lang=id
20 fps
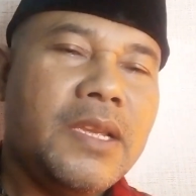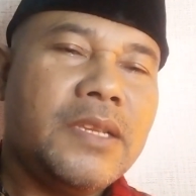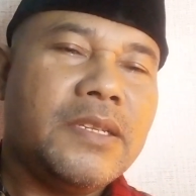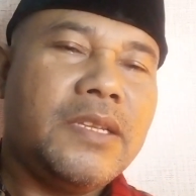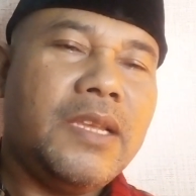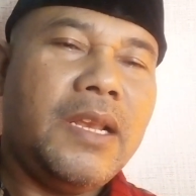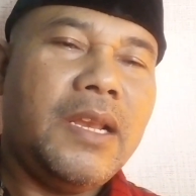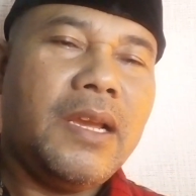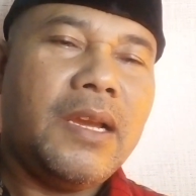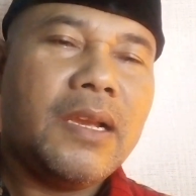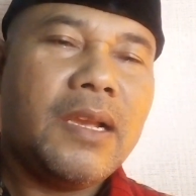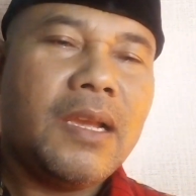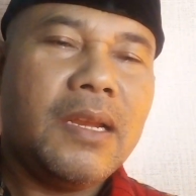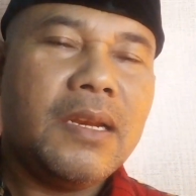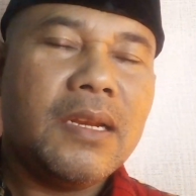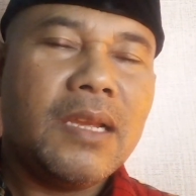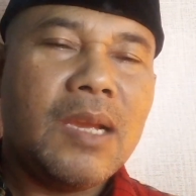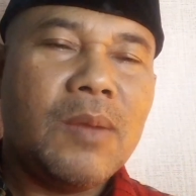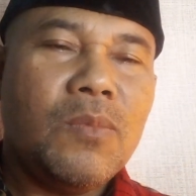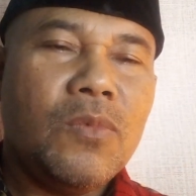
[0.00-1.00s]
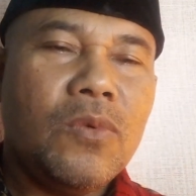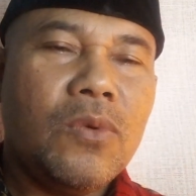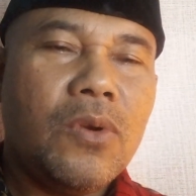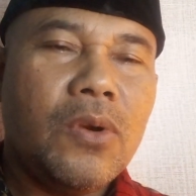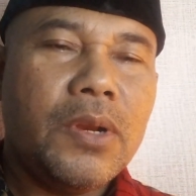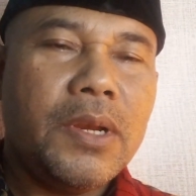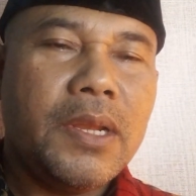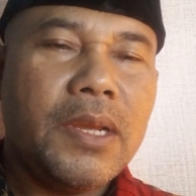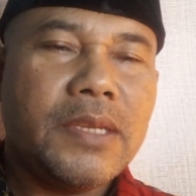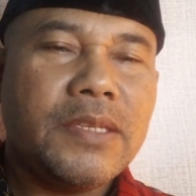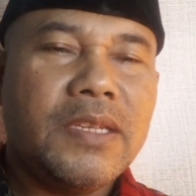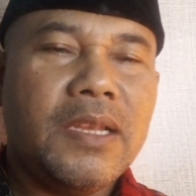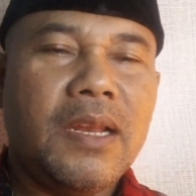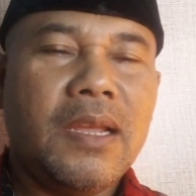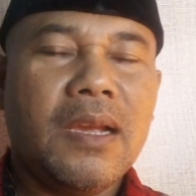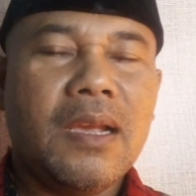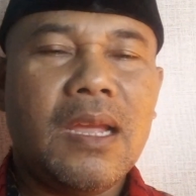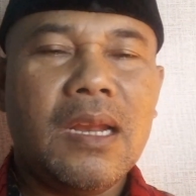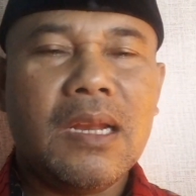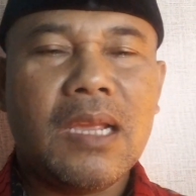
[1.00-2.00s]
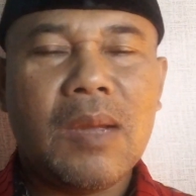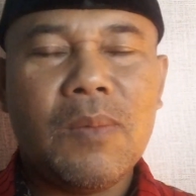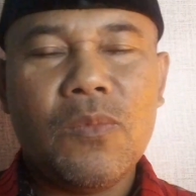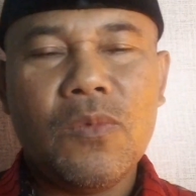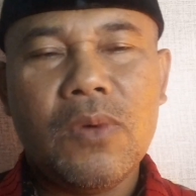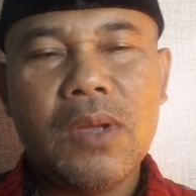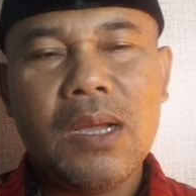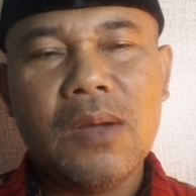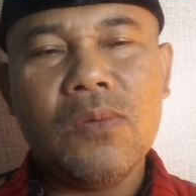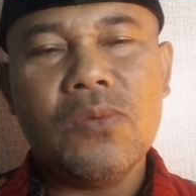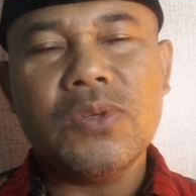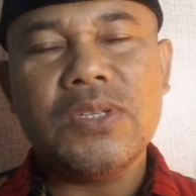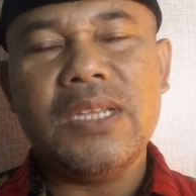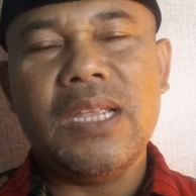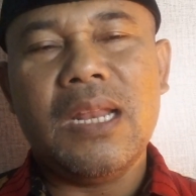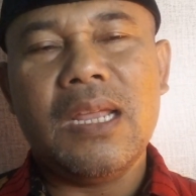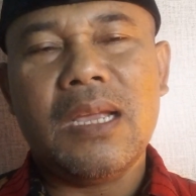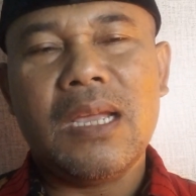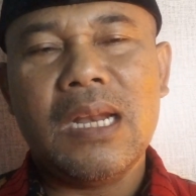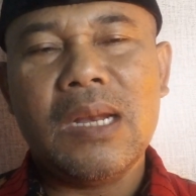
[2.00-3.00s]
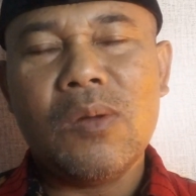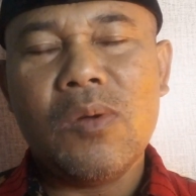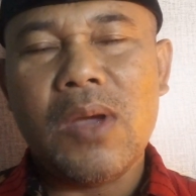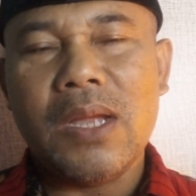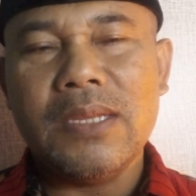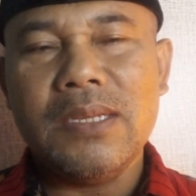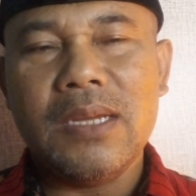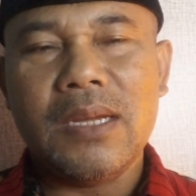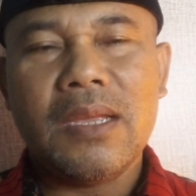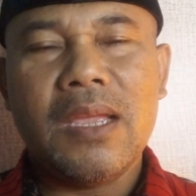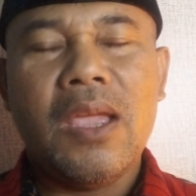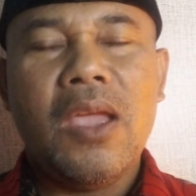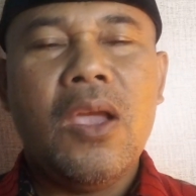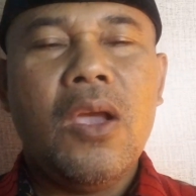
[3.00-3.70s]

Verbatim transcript: Silahkan kamu goda, silahkan kamu ganggu, silahkan kau ajak